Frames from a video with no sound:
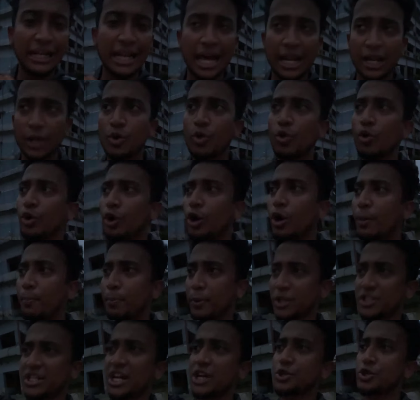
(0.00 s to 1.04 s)
লিডার কোনো
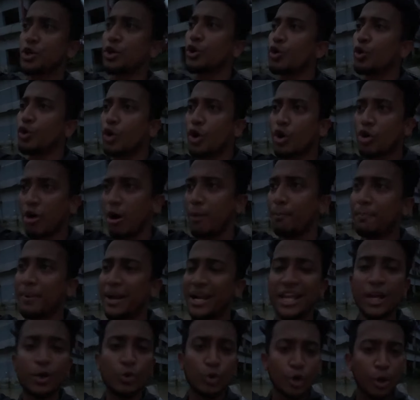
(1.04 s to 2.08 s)
প্রশাসন কোনো
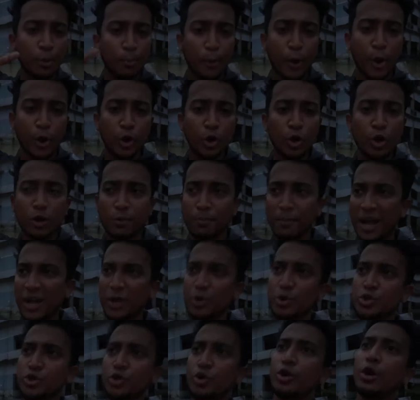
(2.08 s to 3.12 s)
কোম্পানি কোনো বড় লোক
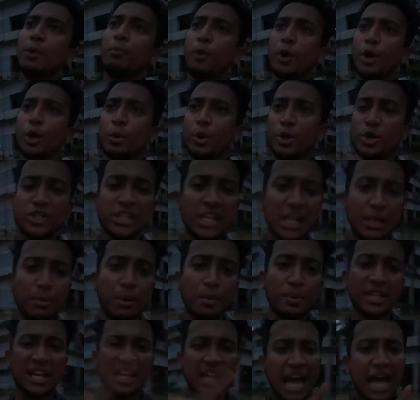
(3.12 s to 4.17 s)
মানুষ কোন বড় বড়
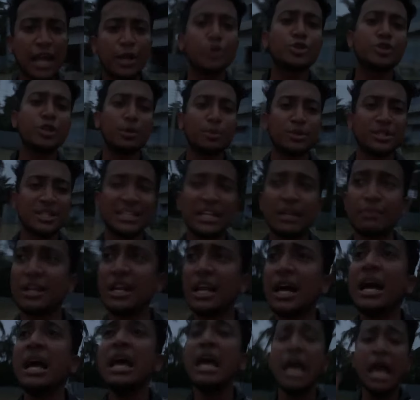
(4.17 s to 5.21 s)
শিল্পপতি কারোর জন্য বসে
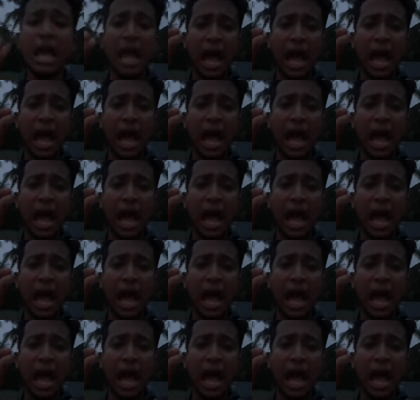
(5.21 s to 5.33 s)
থাকবেন না